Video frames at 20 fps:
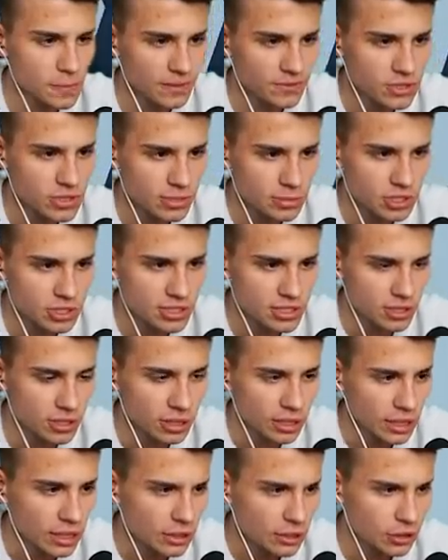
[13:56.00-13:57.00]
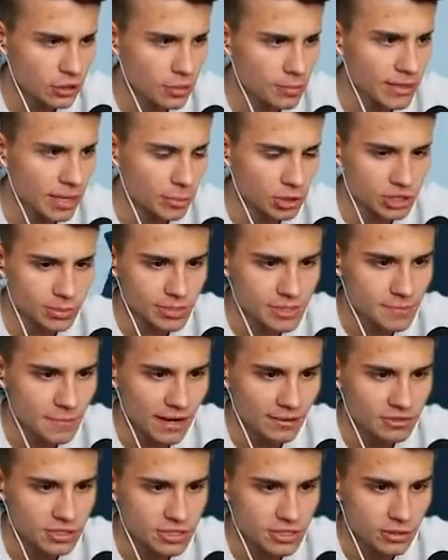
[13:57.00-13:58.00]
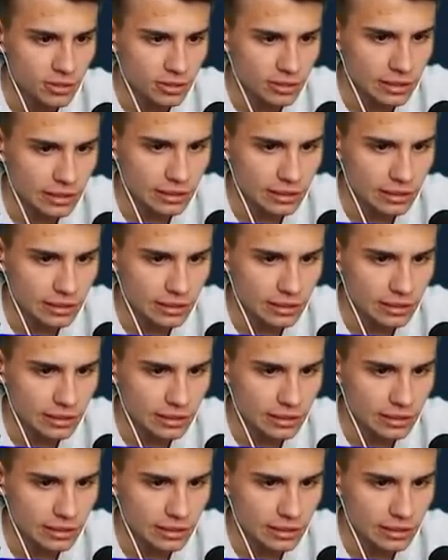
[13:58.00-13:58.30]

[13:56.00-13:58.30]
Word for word: sprawdziłem, czy co? No dobra, możemy sprawdzić, skoro